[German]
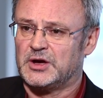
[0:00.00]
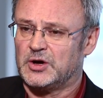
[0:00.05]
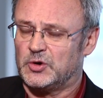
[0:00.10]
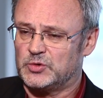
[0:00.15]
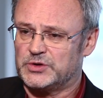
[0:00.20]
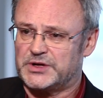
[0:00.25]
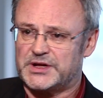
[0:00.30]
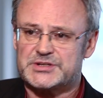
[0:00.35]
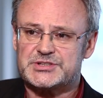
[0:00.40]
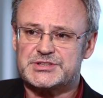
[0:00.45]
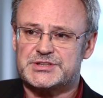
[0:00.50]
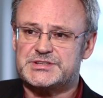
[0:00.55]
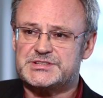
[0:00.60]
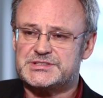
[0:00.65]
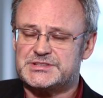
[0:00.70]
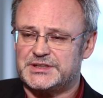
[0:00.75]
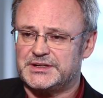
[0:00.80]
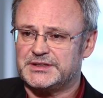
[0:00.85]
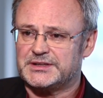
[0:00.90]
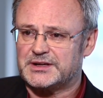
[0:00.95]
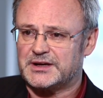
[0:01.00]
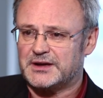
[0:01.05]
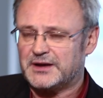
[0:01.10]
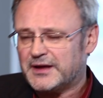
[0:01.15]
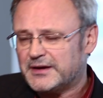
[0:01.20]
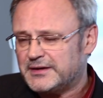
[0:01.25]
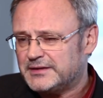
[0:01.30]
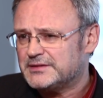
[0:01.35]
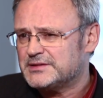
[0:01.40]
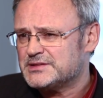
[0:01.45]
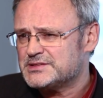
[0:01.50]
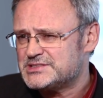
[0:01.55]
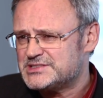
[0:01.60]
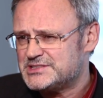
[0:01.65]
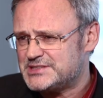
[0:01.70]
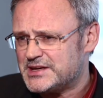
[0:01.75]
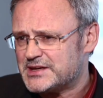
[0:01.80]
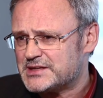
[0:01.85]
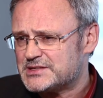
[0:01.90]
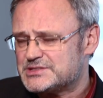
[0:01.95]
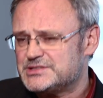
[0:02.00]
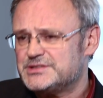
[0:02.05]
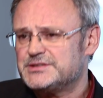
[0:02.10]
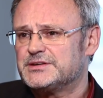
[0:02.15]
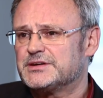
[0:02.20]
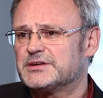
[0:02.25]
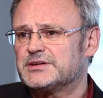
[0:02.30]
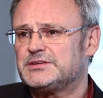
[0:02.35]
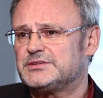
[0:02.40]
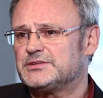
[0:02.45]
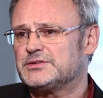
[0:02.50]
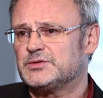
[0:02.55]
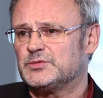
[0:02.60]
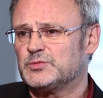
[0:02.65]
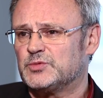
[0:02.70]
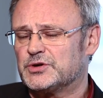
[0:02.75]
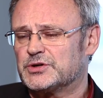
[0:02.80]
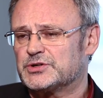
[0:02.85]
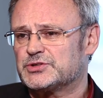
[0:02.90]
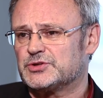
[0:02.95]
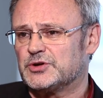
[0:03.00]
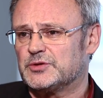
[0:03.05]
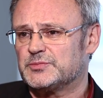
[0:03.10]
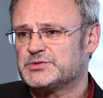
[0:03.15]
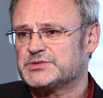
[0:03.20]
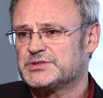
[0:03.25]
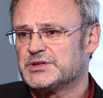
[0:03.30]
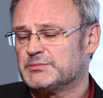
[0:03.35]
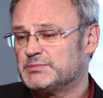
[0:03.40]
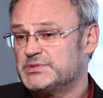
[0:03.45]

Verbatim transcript: und anschließend in kleinen, sehr zielgerichteten Workshops